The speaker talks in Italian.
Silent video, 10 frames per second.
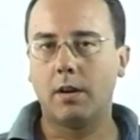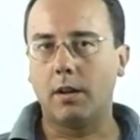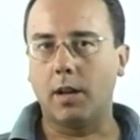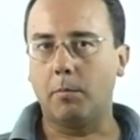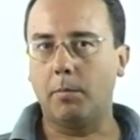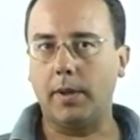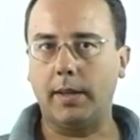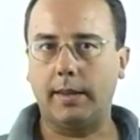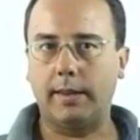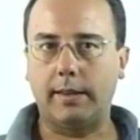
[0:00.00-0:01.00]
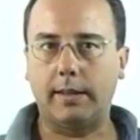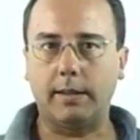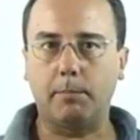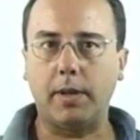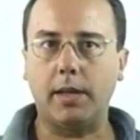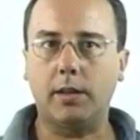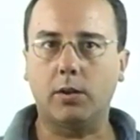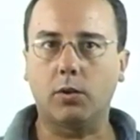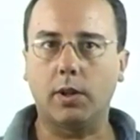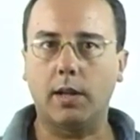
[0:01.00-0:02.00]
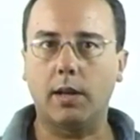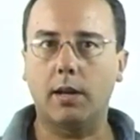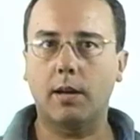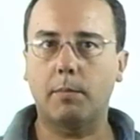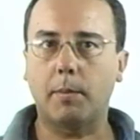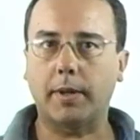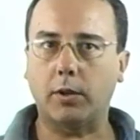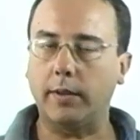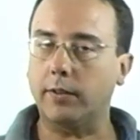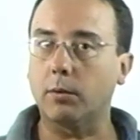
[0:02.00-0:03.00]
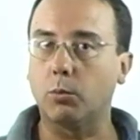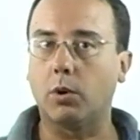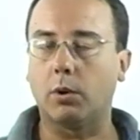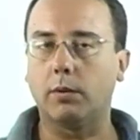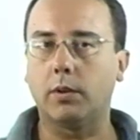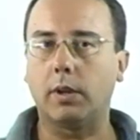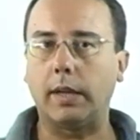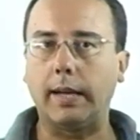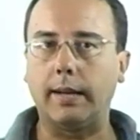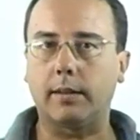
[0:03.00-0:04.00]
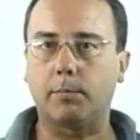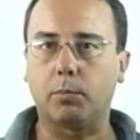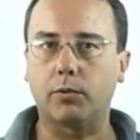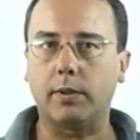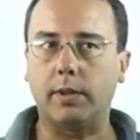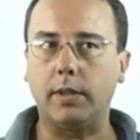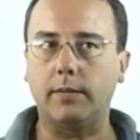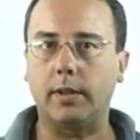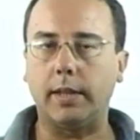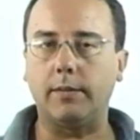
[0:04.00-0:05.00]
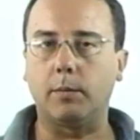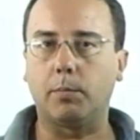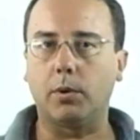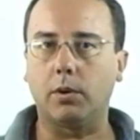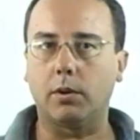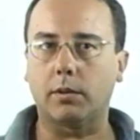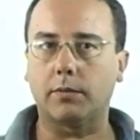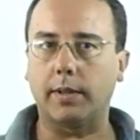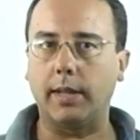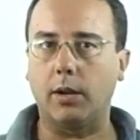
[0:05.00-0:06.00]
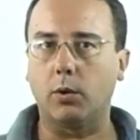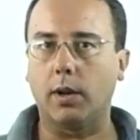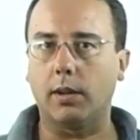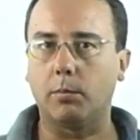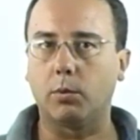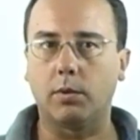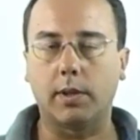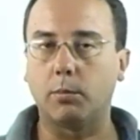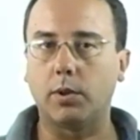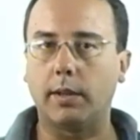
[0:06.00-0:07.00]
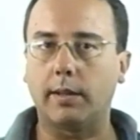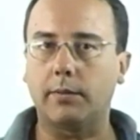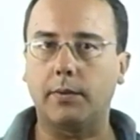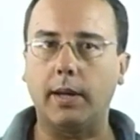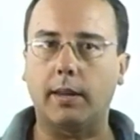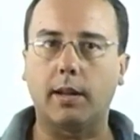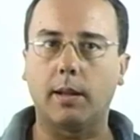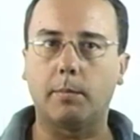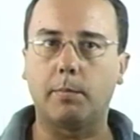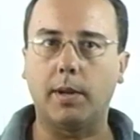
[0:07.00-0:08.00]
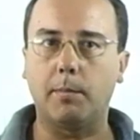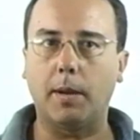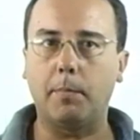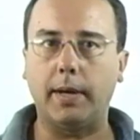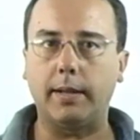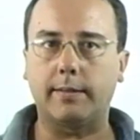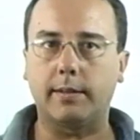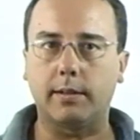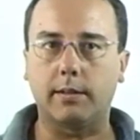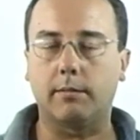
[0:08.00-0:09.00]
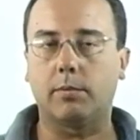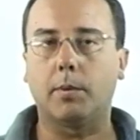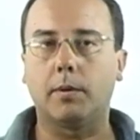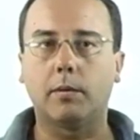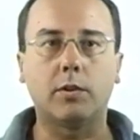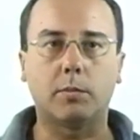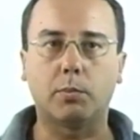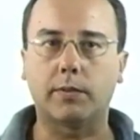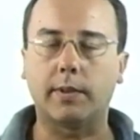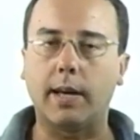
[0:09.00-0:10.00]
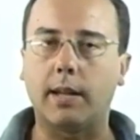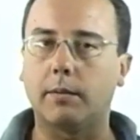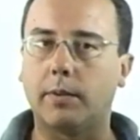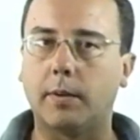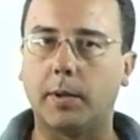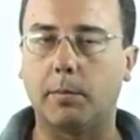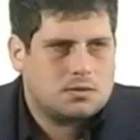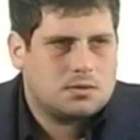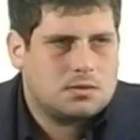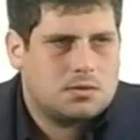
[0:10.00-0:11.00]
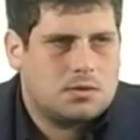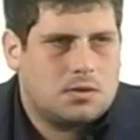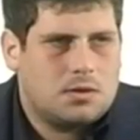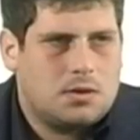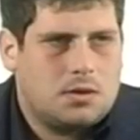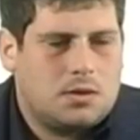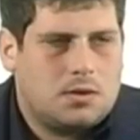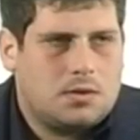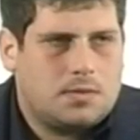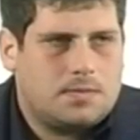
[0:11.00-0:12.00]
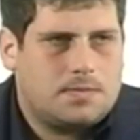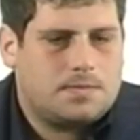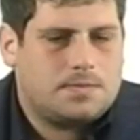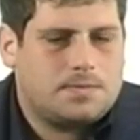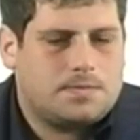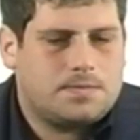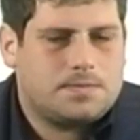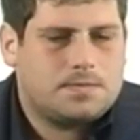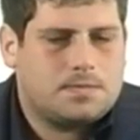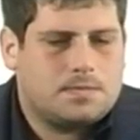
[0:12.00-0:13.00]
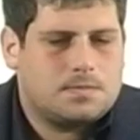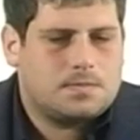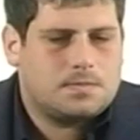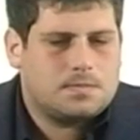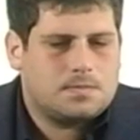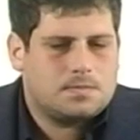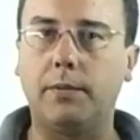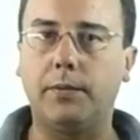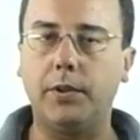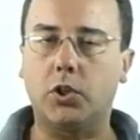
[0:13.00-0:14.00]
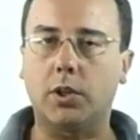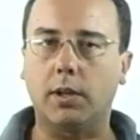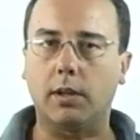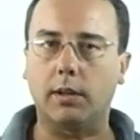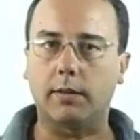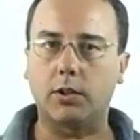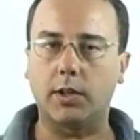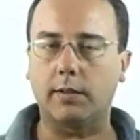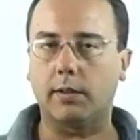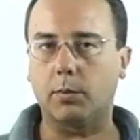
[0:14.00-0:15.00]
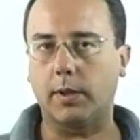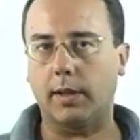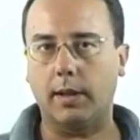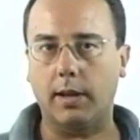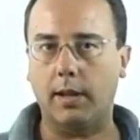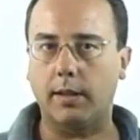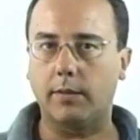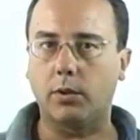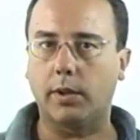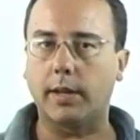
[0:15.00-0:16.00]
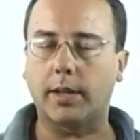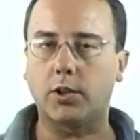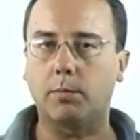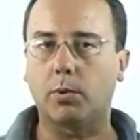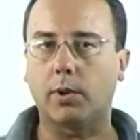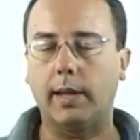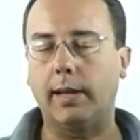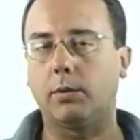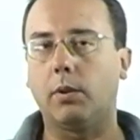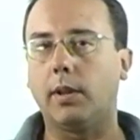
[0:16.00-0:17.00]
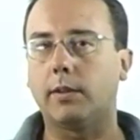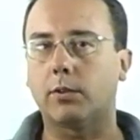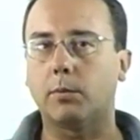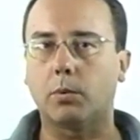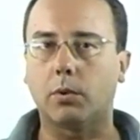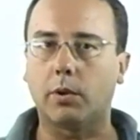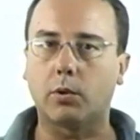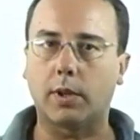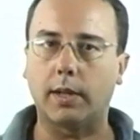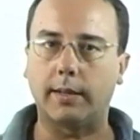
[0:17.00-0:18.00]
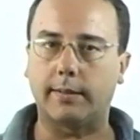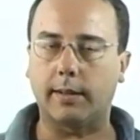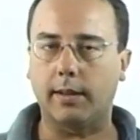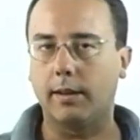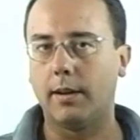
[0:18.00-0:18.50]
L'ambientamento nella prima categoria è stato buono, deve stare in casa, positiva, deve un po' sfatare ora il, tibu, il tabù delle trasferte, la prima l'ha persa, ci può stare, effettivamente poi andare a giocare alla Spezia, lo sappiamo bene, è sempre difficile, eh, se Jess è una squadra che ha dei valori tecnici importanti, un innesso come quello di Cotelessa, che